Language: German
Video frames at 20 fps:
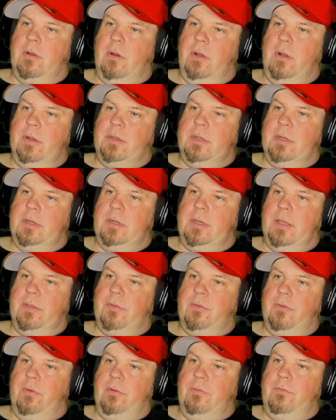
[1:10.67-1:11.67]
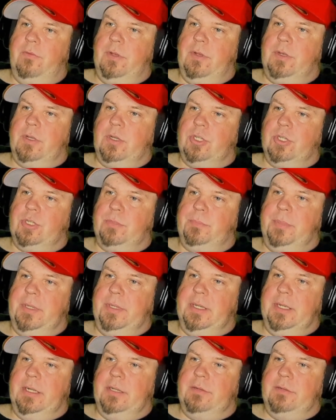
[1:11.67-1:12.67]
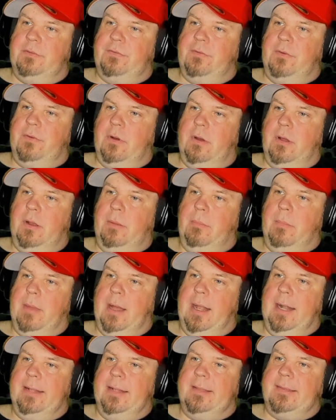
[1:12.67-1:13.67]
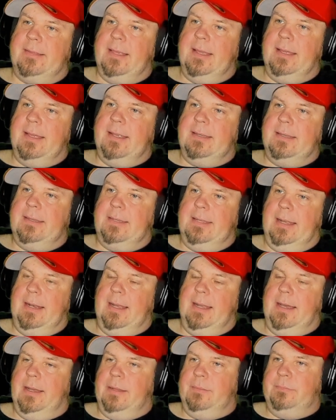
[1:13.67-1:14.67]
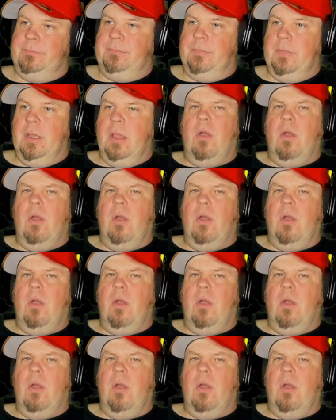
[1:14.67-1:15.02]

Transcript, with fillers: heute der Sohn wird gespielt von Miles Teller.